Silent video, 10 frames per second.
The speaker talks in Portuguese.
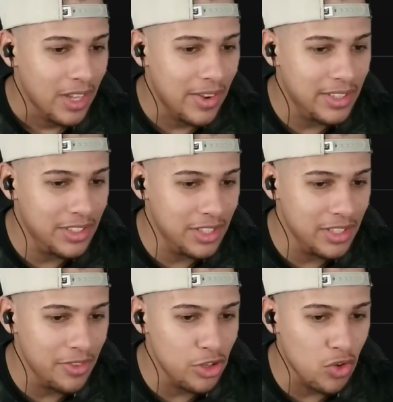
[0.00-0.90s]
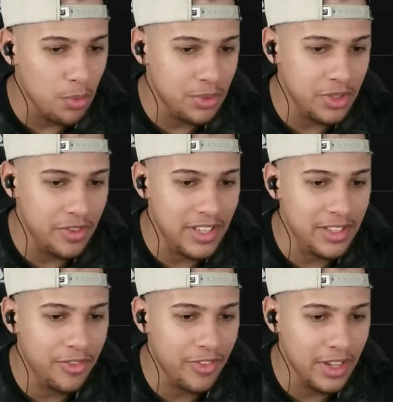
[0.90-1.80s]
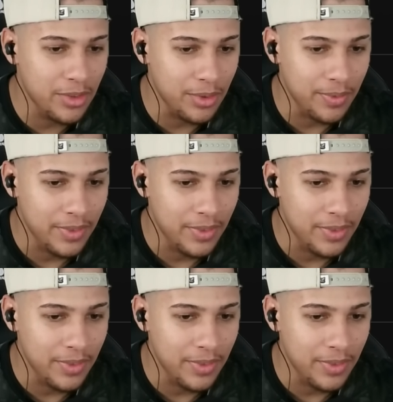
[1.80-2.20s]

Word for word: Eu assisti esse vídeo como se eu tivesse feito.